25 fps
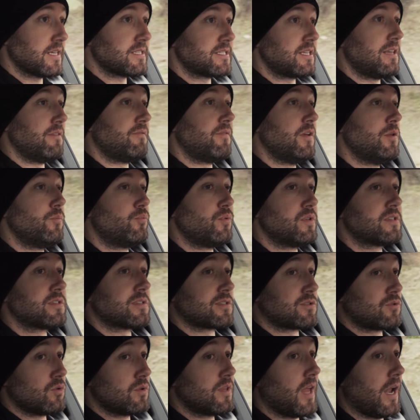ce qui fait une
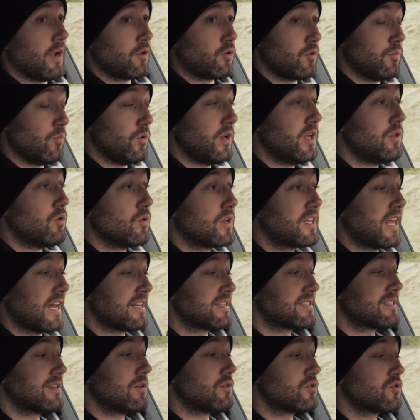puissance totale cumulée de
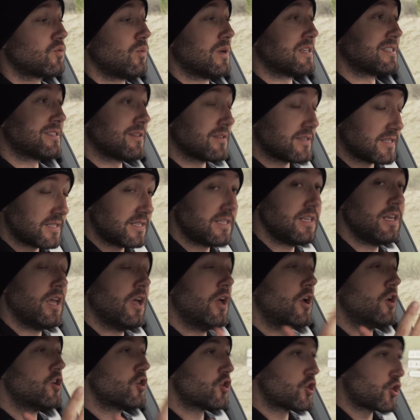466
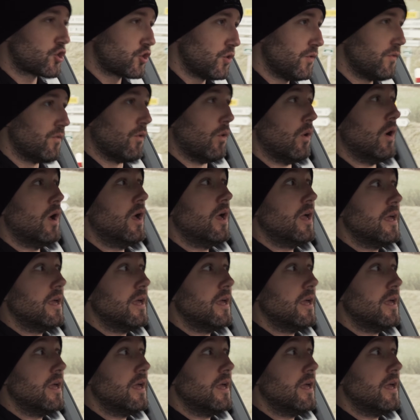chevaux,